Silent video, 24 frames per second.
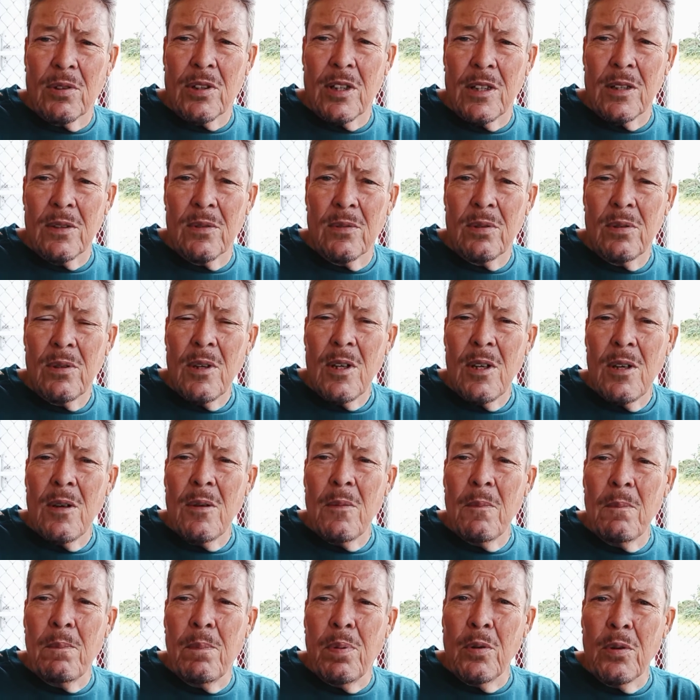Santo,
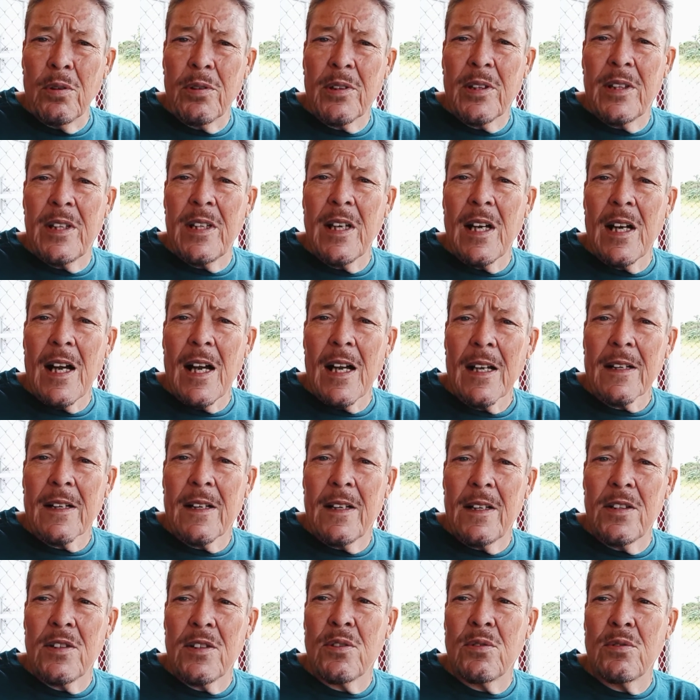busque a
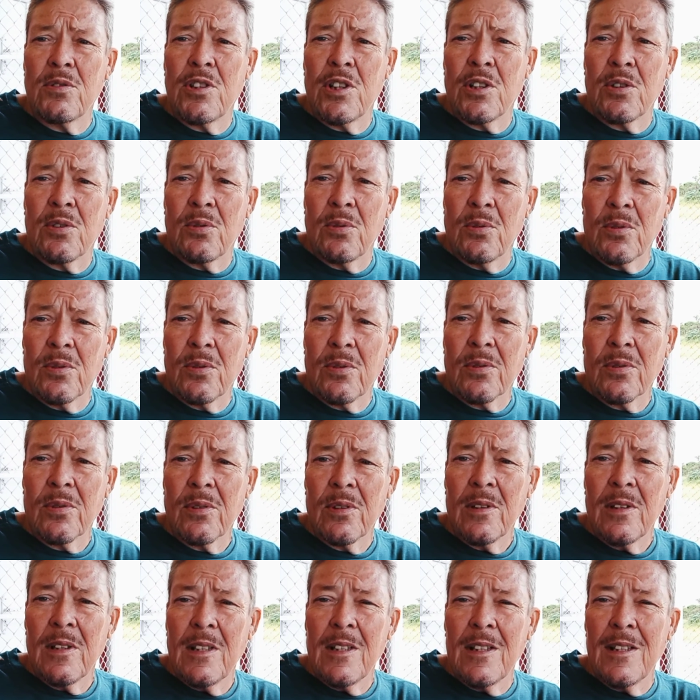Cristo Jesus.
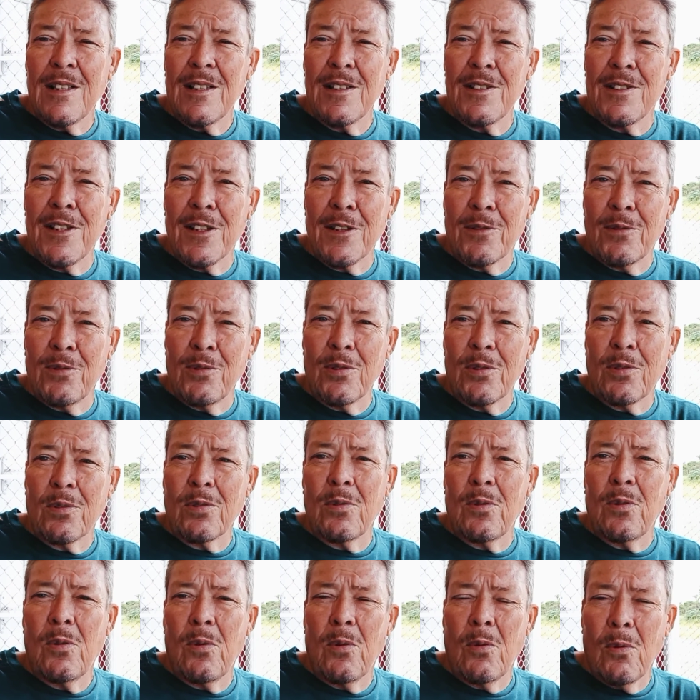
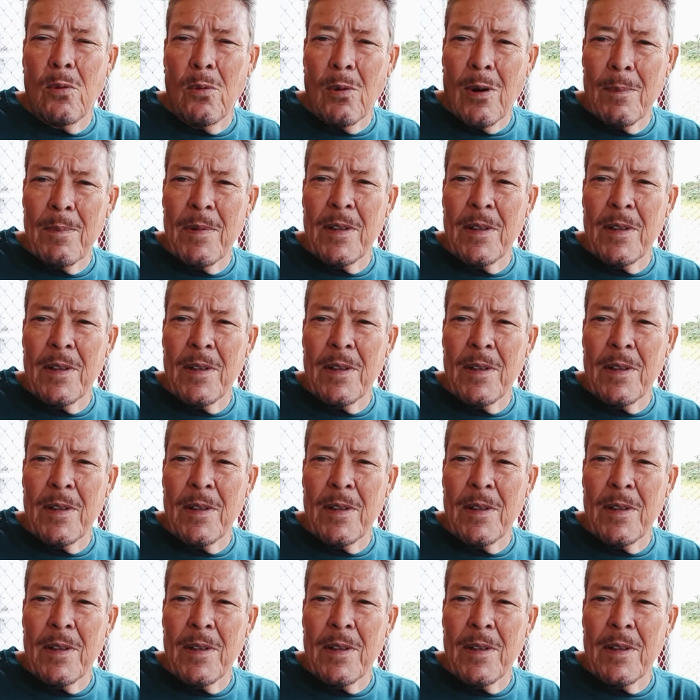Jesus o